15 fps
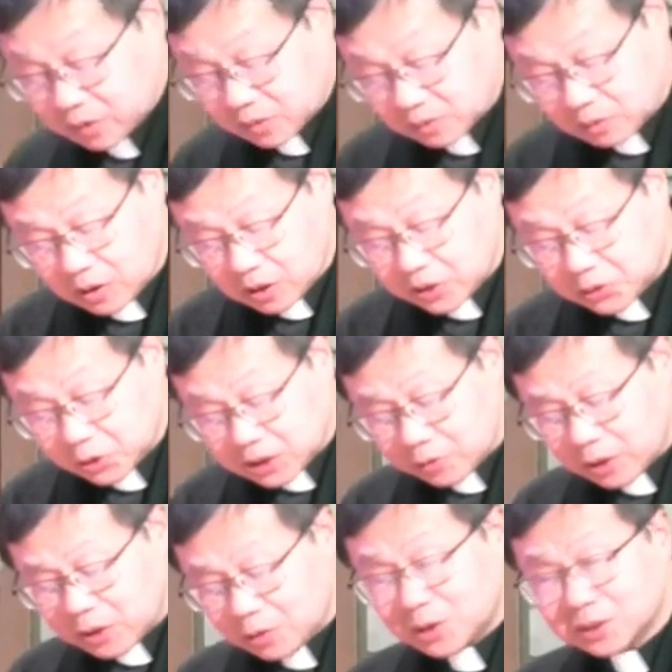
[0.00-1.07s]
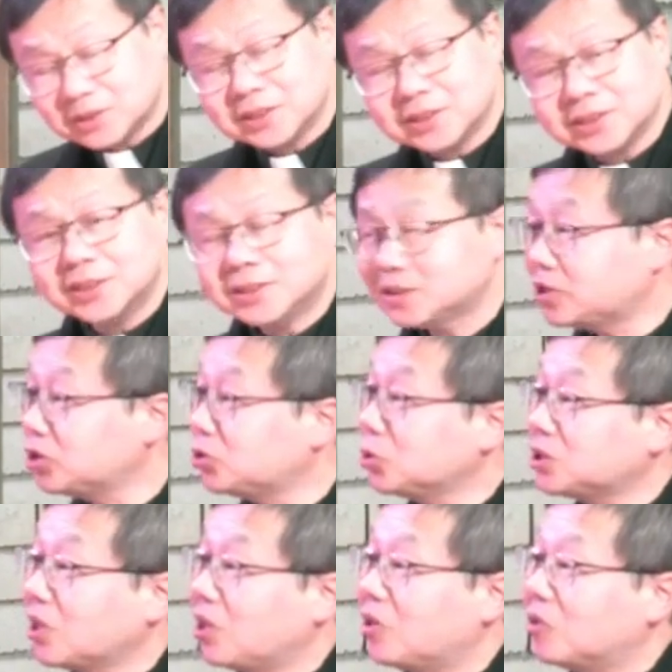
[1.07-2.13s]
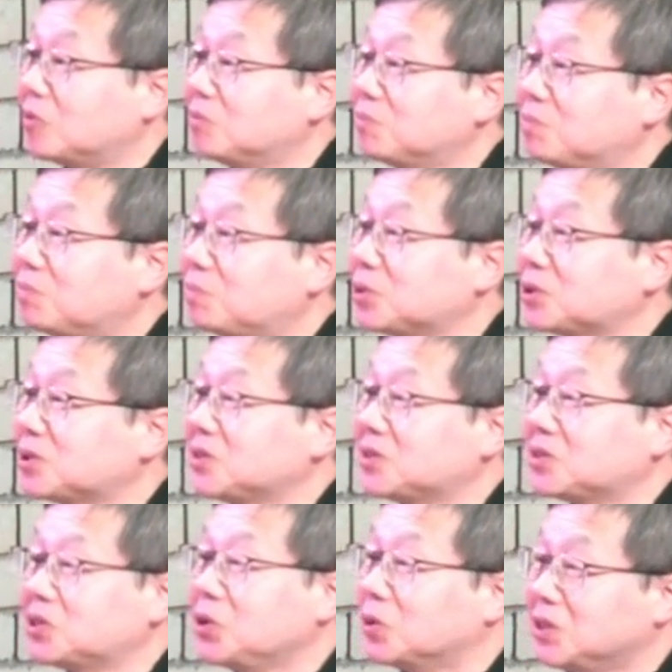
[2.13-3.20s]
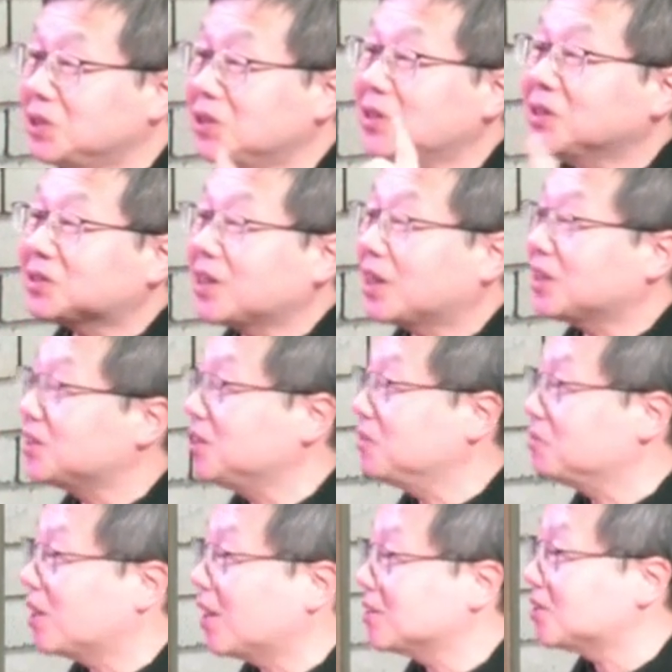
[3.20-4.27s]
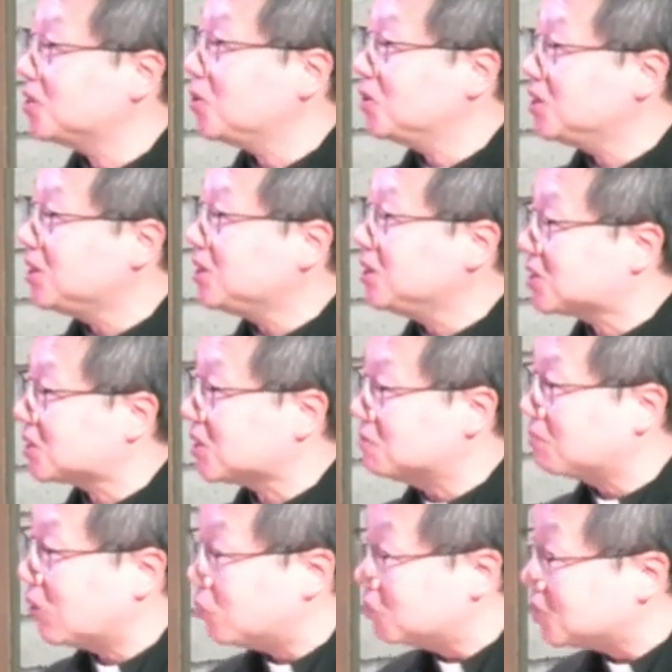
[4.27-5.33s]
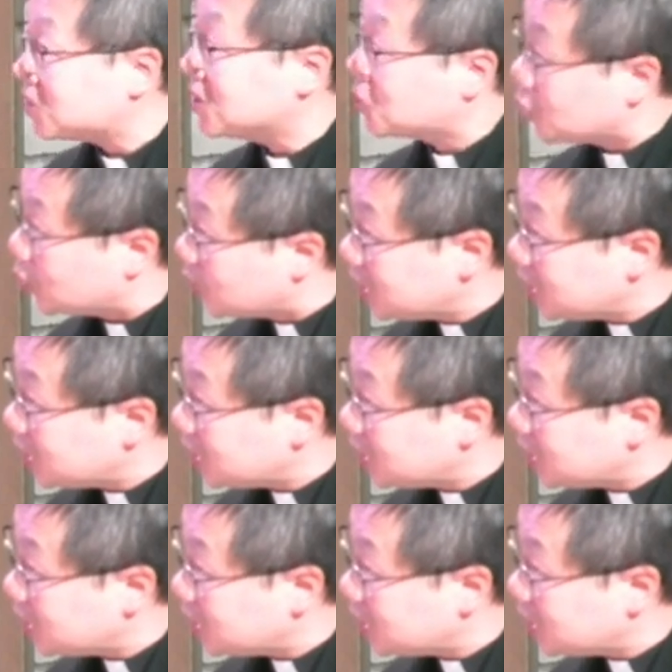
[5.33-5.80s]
很多人会问：基督教不是只有一个上帝吗？只有一个神吗？我们是独一的